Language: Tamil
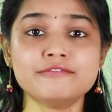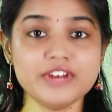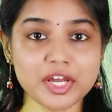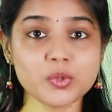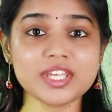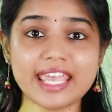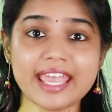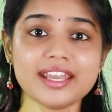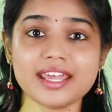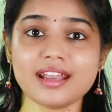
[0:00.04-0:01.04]
வெறும்
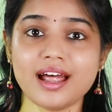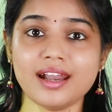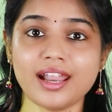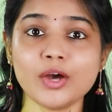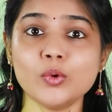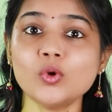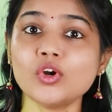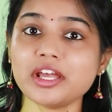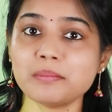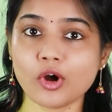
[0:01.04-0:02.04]
ஏழே நாளில்
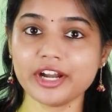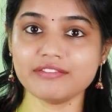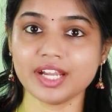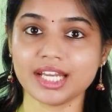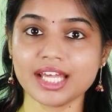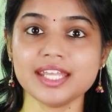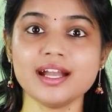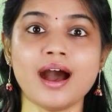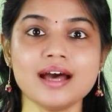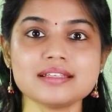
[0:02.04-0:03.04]
உங்களுடைய பாடி வெயிட்டை
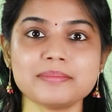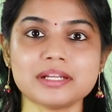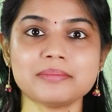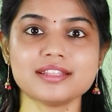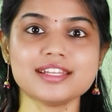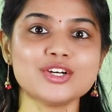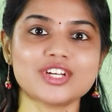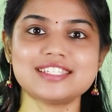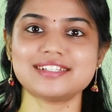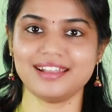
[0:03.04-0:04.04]
நீங்கள் ஆசைப்பட்ட மாதிரி
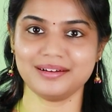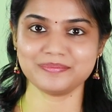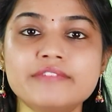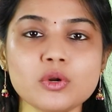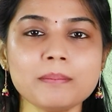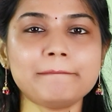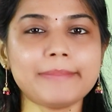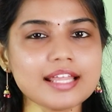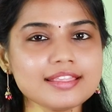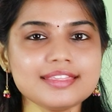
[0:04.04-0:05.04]
குறைச்சிடலாம் வெறும்
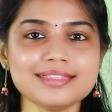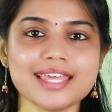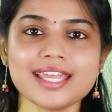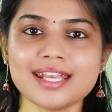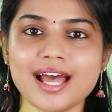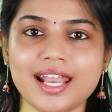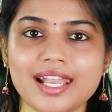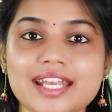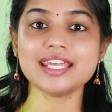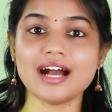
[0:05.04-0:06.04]
பத்தே
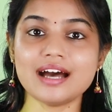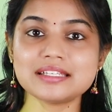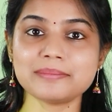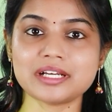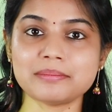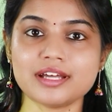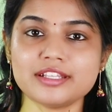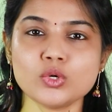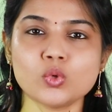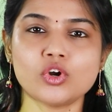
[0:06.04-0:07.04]
நாளில் நீங்கள் ஆசைப்பட்ட
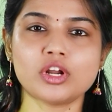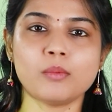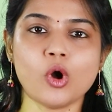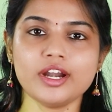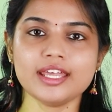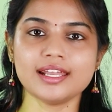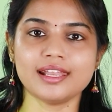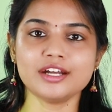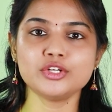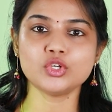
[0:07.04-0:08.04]
மாதிரி உங்களோட பாடி
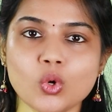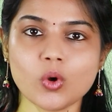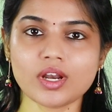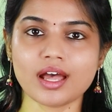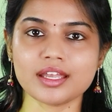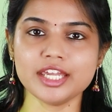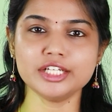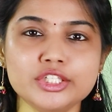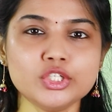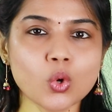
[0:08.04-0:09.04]
எல்லாம் டோன் ஆகி
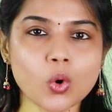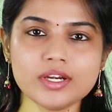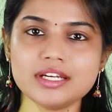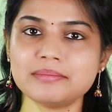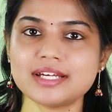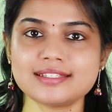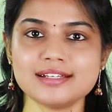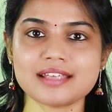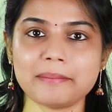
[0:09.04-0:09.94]
டோன்டு மசில்ஸ்